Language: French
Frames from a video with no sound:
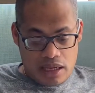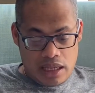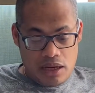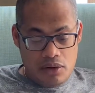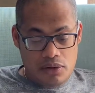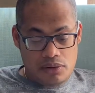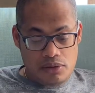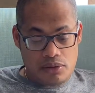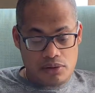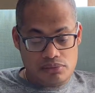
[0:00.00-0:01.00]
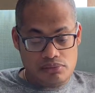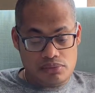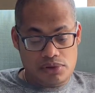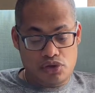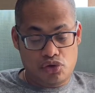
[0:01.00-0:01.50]
Alors,
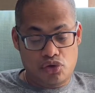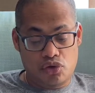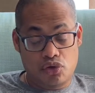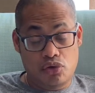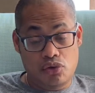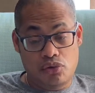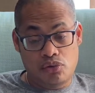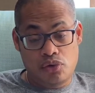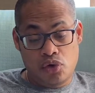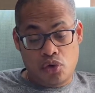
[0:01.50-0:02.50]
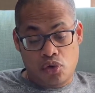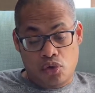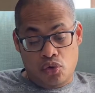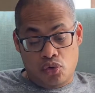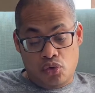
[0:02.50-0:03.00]
c'était
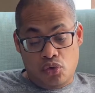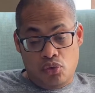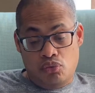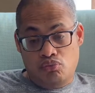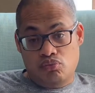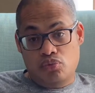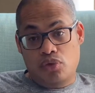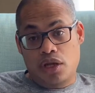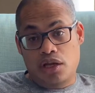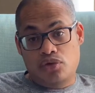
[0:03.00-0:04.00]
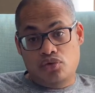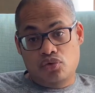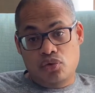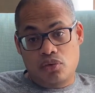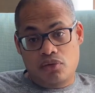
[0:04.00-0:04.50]
une
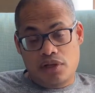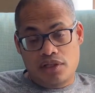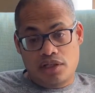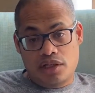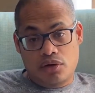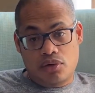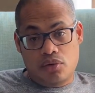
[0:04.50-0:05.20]
lecture, on va dire,